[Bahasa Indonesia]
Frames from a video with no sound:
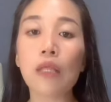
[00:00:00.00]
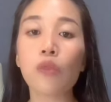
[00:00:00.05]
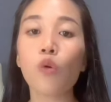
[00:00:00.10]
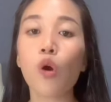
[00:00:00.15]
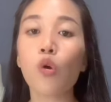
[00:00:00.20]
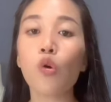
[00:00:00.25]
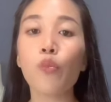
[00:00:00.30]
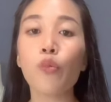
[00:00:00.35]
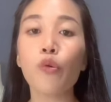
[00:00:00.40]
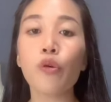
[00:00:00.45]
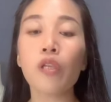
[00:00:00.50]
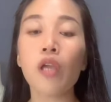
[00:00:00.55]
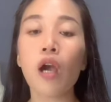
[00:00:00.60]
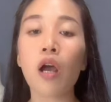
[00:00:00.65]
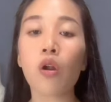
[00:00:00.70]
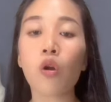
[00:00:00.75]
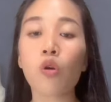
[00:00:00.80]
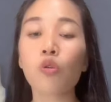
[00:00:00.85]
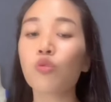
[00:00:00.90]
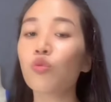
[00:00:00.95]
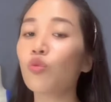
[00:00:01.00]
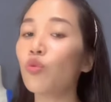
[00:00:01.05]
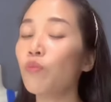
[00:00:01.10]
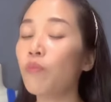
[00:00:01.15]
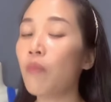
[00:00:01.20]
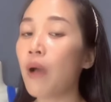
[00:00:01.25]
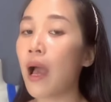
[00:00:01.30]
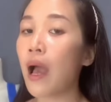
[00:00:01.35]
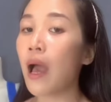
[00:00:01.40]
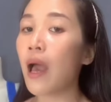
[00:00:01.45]
aku punya rok
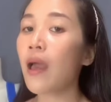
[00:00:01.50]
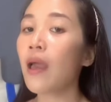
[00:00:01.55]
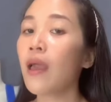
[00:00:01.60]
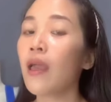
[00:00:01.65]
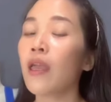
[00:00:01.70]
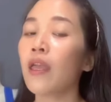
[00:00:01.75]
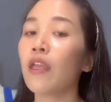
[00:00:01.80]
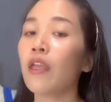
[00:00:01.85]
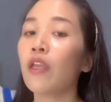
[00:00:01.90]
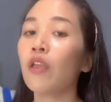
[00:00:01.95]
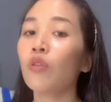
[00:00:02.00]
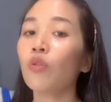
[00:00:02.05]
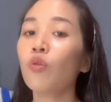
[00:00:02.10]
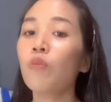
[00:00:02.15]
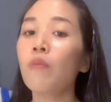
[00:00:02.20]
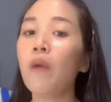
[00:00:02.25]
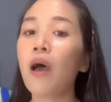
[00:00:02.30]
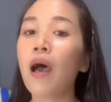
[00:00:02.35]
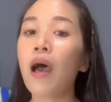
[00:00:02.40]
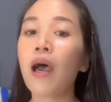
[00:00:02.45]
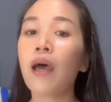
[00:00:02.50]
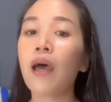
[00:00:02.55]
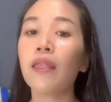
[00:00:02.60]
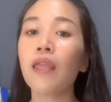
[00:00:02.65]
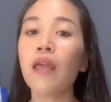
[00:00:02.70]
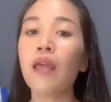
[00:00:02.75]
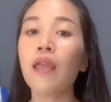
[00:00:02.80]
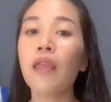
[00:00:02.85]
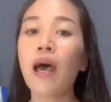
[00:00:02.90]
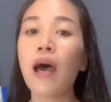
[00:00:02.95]
Zumba itu
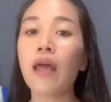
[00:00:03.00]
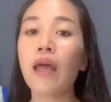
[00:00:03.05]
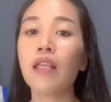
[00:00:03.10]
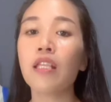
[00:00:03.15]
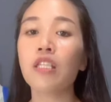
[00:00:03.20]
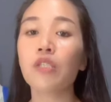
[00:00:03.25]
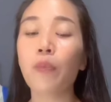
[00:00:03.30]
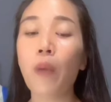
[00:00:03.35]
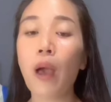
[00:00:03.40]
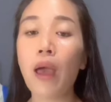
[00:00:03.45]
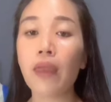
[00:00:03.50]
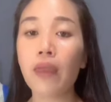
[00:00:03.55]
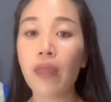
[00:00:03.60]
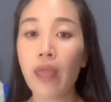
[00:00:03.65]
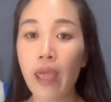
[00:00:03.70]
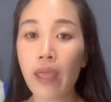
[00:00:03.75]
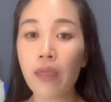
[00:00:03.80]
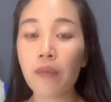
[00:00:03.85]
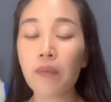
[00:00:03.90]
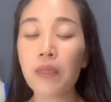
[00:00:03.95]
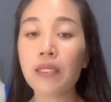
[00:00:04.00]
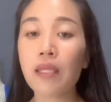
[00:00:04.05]
bahannya dari spandek